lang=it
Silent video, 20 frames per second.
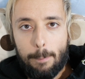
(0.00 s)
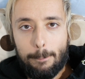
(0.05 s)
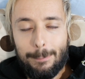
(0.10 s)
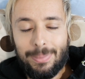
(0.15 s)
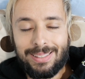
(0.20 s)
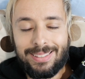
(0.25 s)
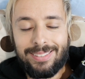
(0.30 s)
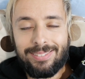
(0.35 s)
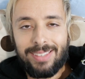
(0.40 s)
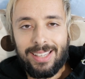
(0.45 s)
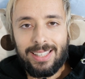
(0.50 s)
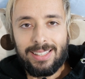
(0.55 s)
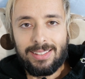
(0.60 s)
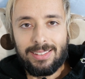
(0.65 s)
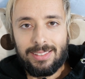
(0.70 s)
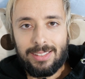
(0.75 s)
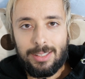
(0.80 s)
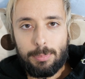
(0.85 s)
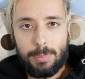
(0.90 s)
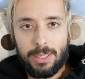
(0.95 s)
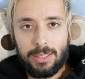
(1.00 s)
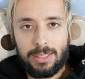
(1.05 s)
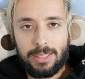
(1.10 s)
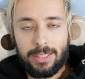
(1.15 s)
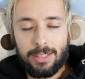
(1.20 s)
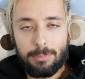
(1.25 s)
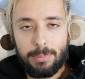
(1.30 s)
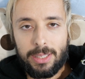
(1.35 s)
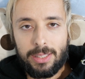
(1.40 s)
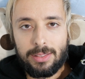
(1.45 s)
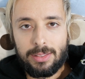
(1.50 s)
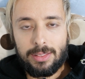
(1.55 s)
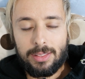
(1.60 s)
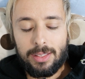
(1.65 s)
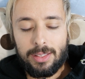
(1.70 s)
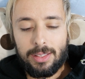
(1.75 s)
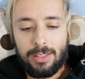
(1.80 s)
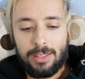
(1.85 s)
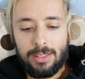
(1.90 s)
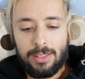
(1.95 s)
ma diventi
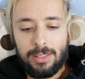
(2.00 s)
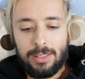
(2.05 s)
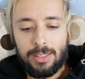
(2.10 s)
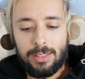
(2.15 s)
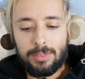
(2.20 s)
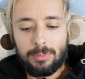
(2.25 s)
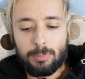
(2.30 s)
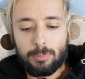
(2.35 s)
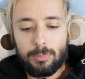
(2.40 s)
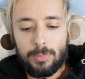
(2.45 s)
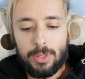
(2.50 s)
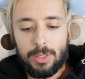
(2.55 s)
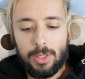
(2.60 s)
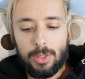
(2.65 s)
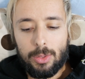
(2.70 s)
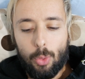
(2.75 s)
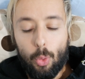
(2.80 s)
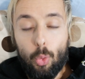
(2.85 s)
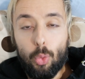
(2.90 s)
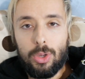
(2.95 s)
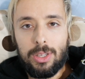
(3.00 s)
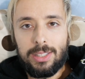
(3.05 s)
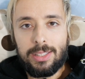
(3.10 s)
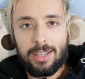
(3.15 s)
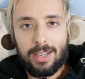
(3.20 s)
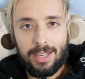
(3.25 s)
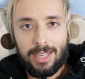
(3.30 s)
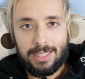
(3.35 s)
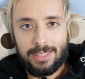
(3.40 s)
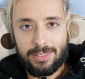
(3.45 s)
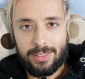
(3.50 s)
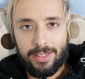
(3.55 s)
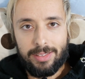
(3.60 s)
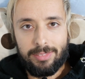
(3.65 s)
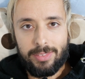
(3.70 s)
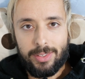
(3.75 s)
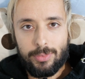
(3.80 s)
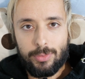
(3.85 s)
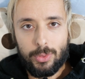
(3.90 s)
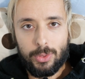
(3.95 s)
praticamente oltre l'essere
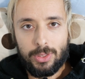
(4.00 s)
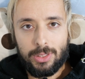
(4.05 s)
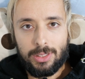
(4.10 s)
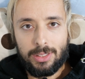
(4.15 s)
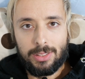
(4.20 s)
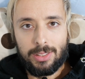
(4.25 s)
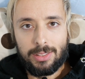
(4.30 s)
vivo.